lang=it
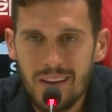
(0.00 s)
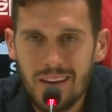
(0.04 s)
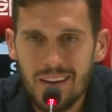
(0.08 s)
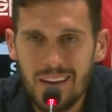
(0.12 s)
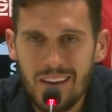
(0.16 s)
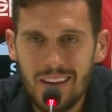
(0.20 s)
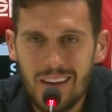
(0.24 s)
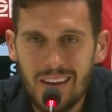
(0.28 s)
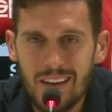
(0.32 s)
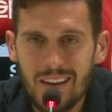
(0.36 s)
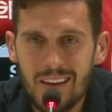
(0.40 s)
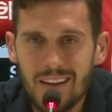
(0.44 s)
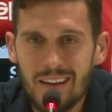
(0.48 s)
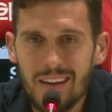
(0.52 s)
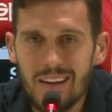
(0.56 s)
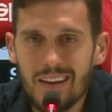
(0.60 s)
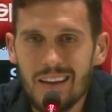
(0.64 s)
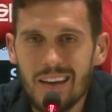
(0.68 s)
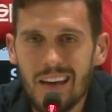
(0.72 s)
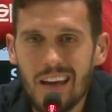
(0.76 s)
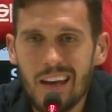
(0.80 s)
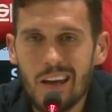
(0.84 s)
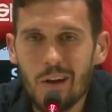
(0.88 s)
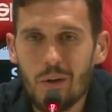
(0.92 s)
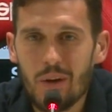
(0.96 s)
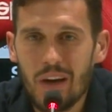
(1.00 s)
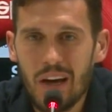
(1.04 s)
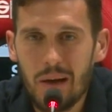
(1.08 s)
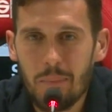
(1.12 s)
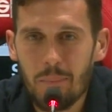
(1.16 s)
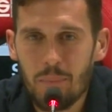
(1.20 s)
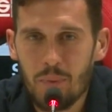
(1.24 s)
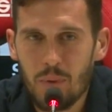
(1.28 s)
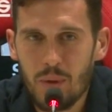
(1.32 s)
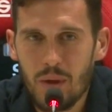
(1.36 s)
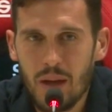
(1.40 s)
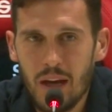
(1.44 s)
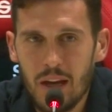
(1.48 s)
Che, era un
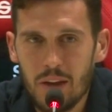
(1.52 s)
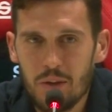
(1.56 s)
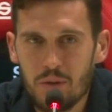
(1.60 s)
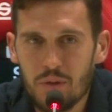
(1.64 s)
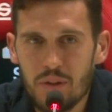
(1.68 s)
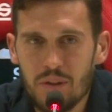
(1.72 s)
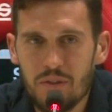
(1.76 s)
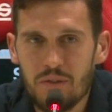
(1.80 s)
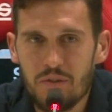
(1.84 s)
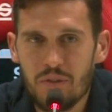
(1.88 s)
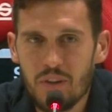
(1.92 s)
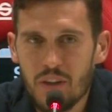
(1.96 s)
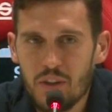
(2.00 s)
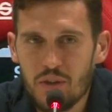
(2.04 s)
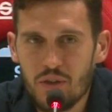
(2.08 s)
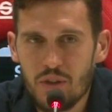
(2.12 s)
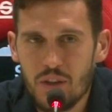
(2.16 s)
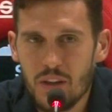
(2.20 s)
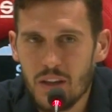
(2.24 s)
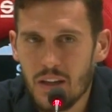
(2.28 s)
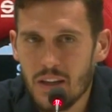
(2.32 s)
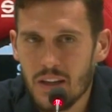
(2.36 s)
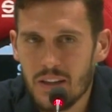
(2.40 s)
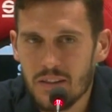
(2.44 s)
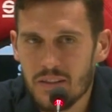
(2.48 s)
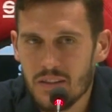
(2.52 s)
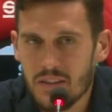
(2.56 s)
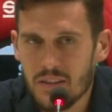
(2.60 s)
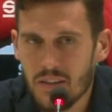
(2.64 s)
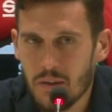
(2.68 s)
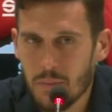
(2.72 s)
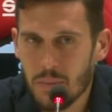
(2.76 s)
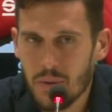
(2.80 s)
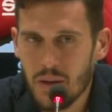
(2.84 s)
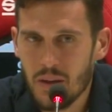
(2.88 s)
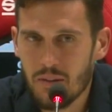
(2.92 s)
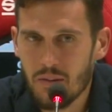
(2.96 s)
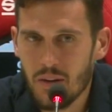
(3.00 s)
campionato difficile si
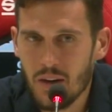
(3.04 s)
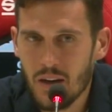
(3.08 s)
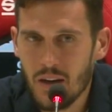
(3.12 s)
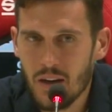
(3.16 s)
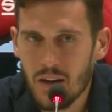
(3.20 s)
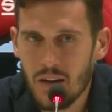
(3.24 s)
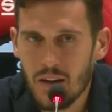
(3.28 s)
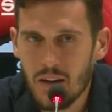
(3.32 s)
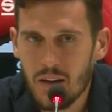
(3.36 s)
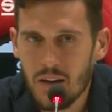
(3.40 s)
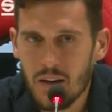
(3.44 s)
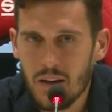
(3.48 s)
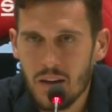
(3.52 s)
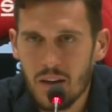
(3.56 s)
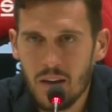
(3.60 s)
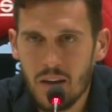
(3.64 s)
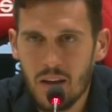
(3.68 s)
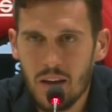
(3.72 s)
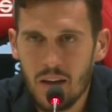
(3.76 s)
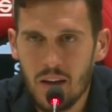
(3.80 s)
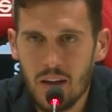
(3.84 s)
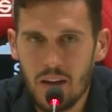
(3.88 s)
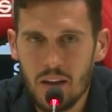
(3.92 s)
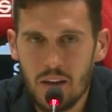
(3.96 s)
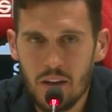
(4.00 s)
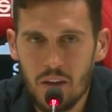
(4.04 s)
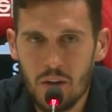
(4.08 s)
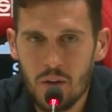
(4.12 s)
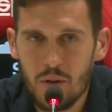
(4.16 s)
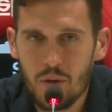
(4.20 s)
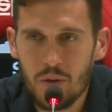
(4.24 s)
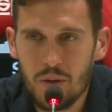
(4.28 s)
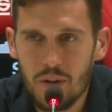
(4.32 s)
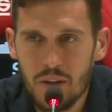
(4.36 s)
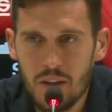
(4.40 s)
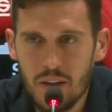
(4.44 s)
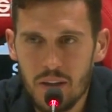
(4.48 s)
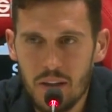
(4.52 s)
sapeva, e i
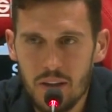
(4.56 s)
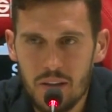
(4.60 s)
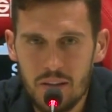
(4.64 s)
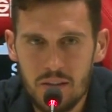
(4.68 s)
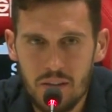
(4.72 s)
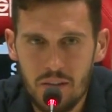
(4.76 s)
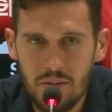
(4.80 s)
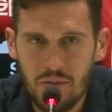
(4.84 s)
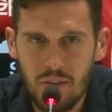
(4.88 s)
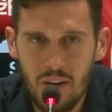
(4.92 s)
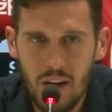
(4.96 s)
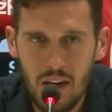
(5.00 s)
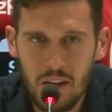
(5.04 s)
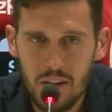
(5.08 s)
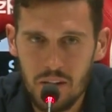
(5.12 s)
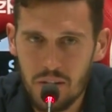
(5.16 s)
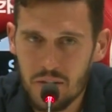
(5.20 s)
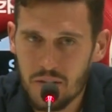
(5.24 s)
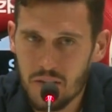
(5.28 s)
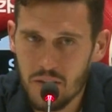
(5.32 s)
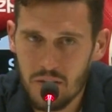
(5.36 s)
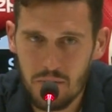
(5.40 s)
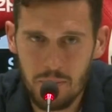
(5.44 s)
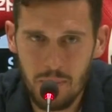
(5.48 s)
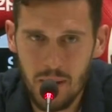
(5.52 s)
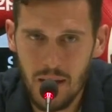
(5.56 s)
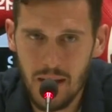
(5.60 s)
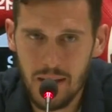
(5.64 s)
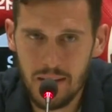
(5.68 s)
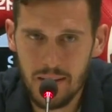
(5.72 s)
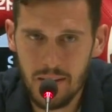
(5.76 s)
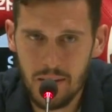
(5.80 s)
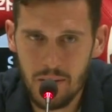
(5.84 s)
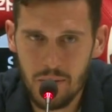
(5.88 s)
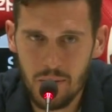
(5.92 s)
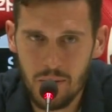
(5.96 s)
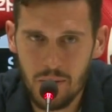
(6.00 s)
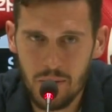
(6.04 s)
rigori si fanno e si
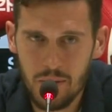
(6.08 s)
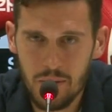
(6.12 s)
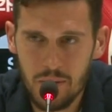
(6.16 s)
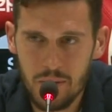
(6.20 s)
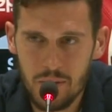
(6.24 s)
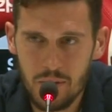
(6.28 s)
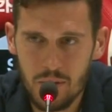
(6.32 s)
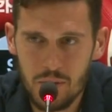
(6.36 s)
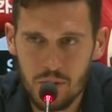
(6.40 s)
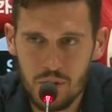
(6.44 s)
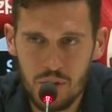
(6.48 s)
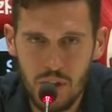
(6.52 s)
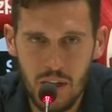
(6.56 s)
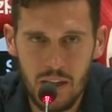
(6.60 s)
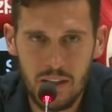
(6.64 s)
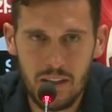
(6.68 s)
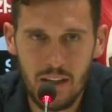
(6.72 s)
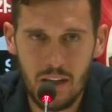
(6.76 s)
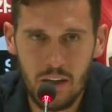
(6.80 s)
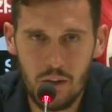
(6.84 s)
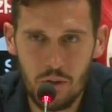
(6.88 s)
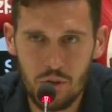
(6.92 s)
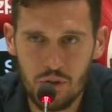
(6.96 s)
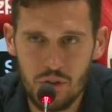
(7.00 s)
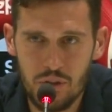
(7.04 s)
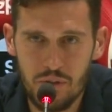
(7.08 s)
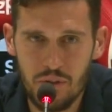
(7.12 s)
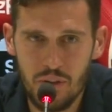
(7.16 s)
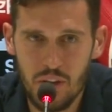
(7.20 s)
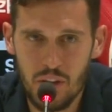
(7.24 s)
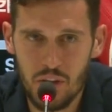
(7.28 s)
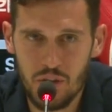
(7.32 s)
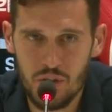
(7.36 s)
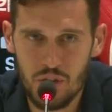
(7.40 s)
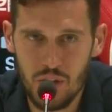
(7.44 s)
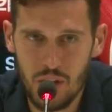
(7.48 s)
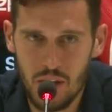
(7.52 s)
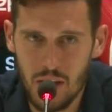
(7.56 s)
sbagliano, non c'è da
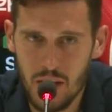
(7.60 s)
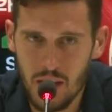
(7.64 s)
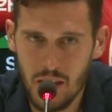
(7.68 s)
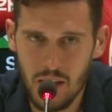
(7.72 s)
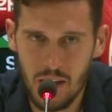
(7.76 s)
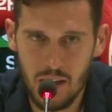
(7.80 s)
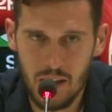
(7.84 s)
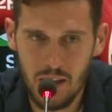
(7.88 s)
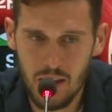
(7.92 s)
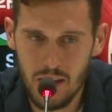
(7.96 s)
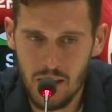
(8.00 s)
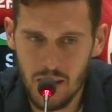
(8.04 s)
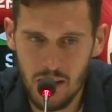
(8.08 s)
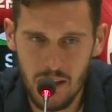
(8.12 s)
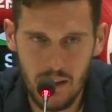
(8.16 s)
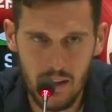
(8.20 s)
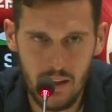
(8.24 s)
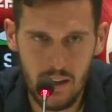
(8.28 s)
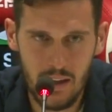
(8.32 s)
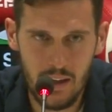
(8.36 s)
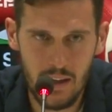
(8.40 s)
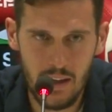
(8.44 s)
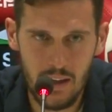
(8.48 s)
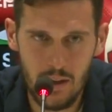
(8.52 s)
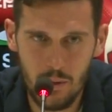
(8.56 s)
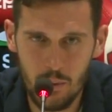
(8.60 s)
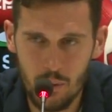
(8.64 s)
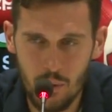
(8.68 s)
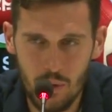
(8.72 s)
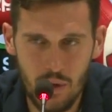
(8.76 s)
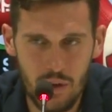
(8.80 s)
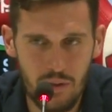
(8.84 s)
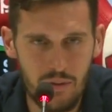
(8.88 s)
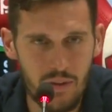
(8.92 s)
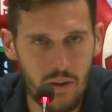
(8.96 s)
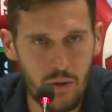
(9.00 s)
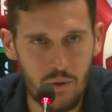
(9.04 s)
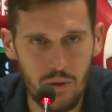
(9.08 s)
crocifiggere eh, uno
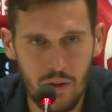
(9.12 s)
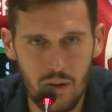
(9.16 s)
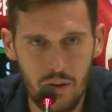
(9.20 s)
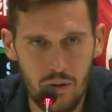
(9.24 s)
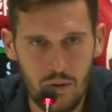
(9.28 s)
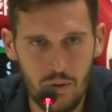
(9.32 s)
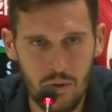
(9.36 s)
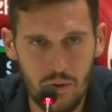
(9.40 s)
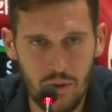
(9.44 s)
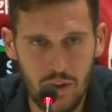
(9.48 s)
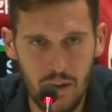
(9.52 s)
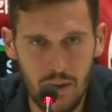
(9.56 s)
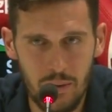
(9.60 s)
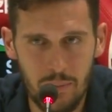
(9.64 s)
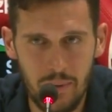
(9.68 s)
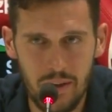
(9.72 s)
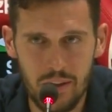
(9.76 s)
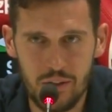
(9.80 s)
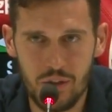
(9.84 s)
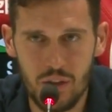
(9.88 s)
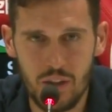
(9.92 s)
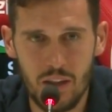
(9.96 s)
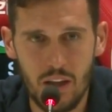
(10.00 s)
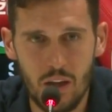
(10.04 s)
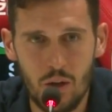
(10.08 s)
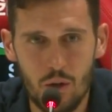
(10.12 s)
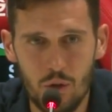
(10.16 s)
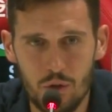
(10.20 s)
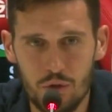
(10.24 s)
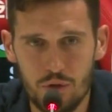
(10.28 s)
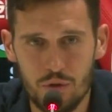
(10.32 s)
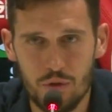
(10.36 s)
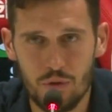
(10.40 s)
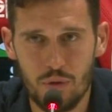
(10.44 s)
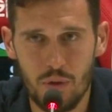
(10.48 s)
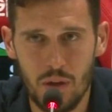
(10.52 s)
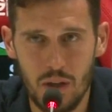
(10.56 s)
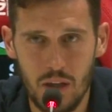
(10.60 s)
che fa un errore, ma c'è da
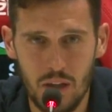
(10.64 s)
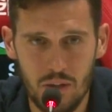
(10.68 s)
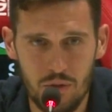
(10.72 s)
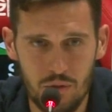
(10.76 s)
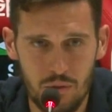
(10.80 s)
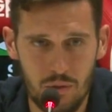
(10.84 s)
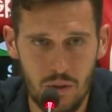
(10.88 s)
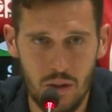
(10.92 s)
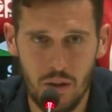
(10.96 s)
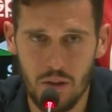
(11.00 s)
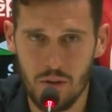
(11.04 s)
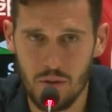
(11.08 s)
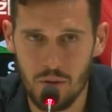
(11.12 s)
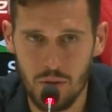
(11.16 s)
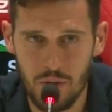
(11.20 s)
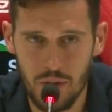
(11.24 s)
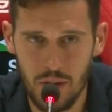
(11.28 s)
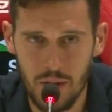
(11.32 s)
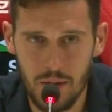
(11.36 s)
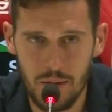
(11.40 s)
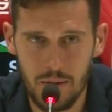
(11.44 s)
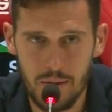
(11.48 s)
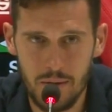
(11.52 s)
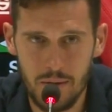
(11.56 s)
costruire sull'errore.